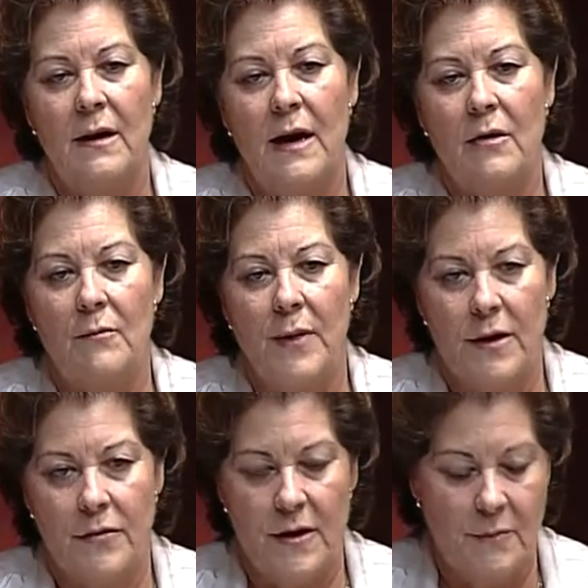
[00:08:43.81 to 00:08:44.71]
a
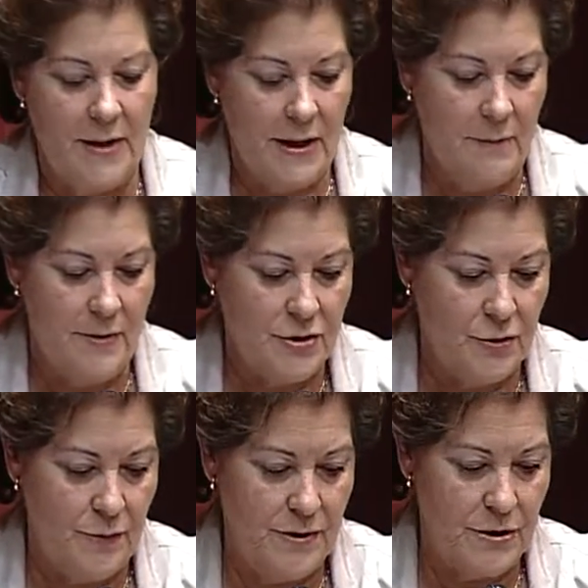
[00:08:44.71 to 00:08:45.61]
comparecer para el
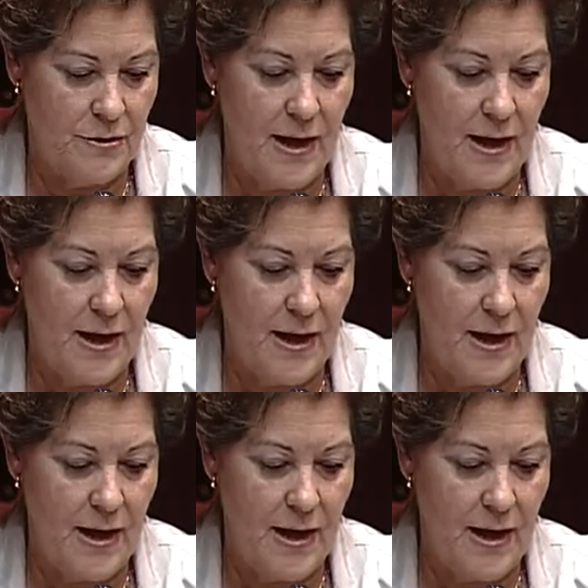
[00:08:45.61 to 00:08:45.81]
presupuesto?